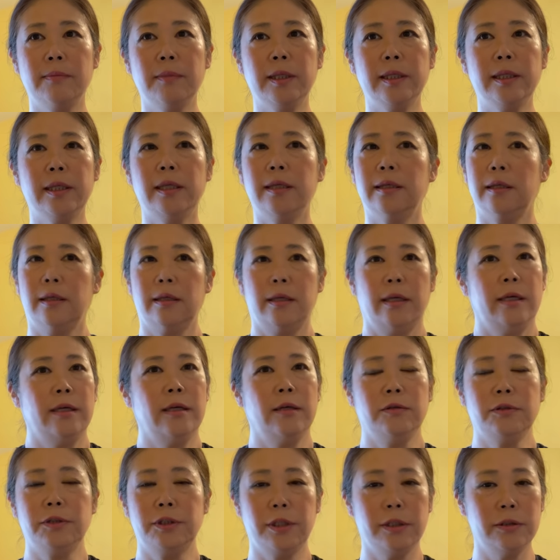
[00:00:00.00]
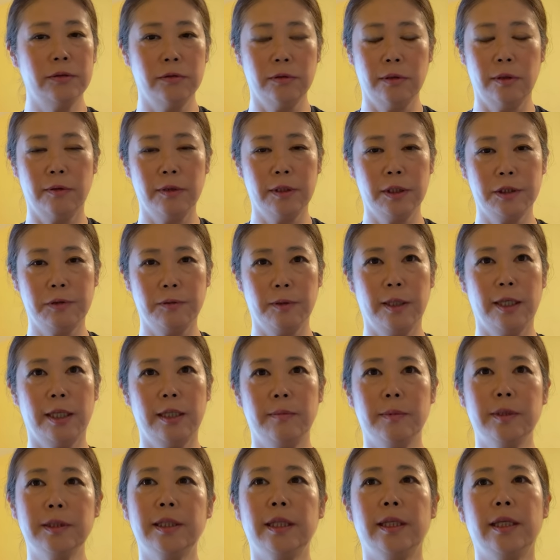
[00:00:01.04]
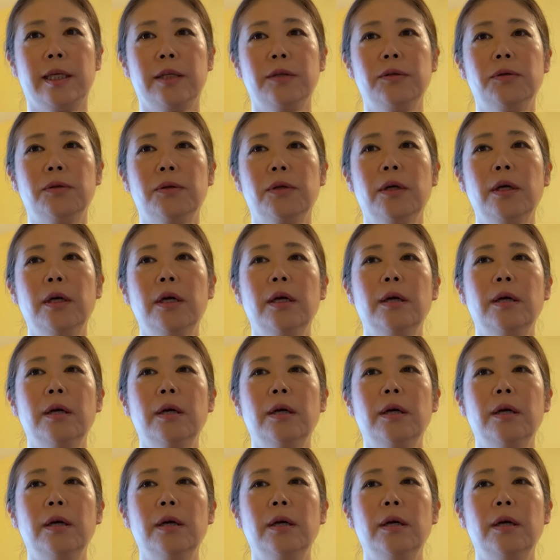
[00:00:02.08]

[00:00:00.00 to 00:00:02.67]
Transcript: まあ、誰が計画しているのか私は分かりませんけど、